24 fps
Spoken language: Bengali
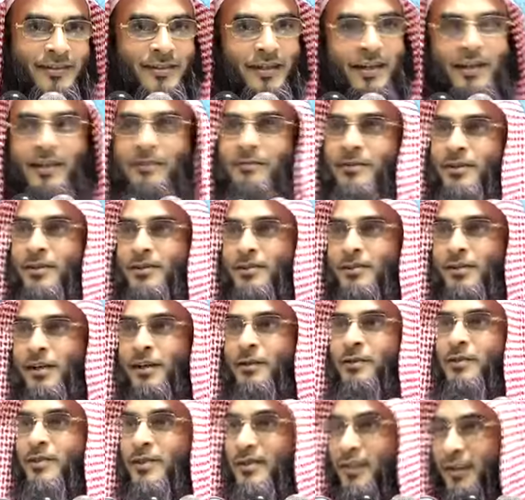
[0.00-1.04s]
চার বাঁচল
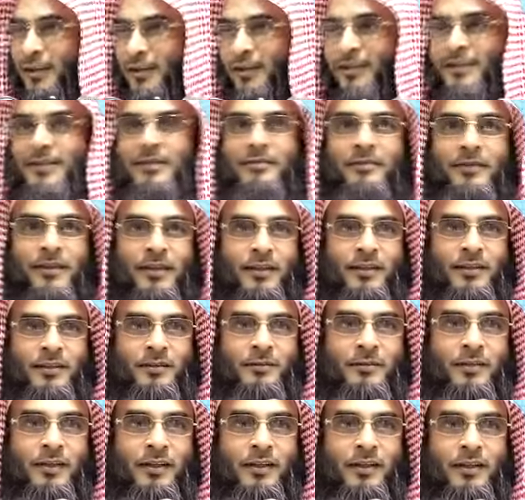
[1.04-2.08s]
এখন চার আসা বাকে
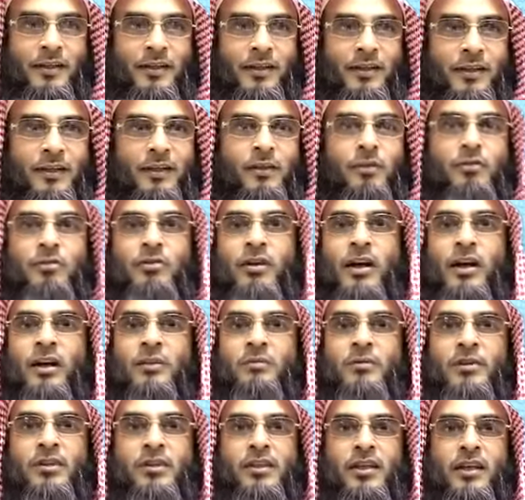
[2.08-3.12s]
দেব কিন্তু
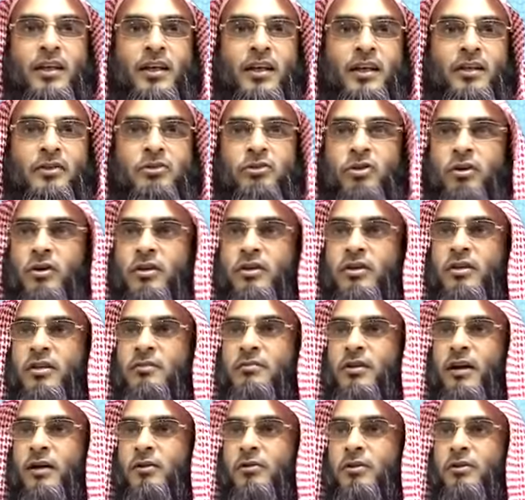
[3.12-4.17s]
আমি যে এখানে ছয়
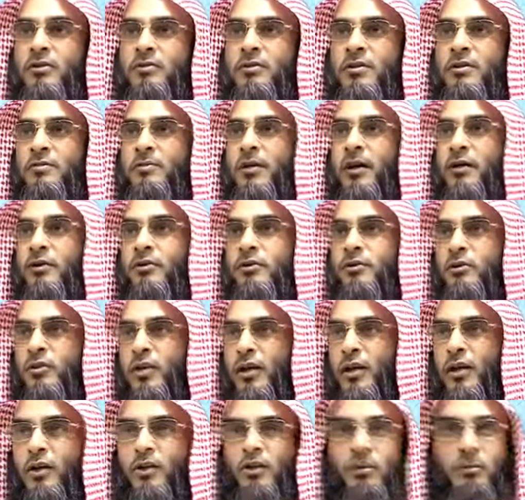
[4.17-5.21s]
দিয়ে ভাগ করতে পারছি বারো
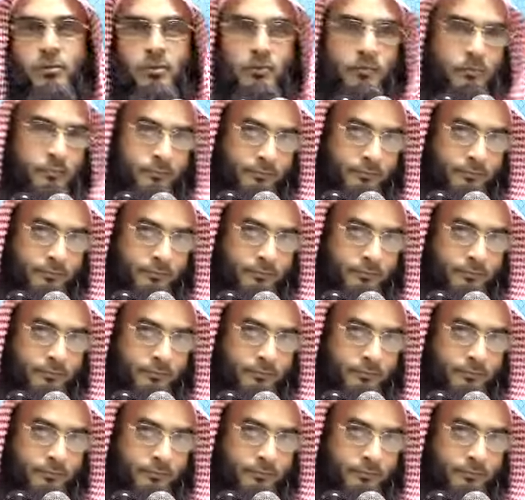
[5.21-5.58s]
সংখ্যা কেন যাব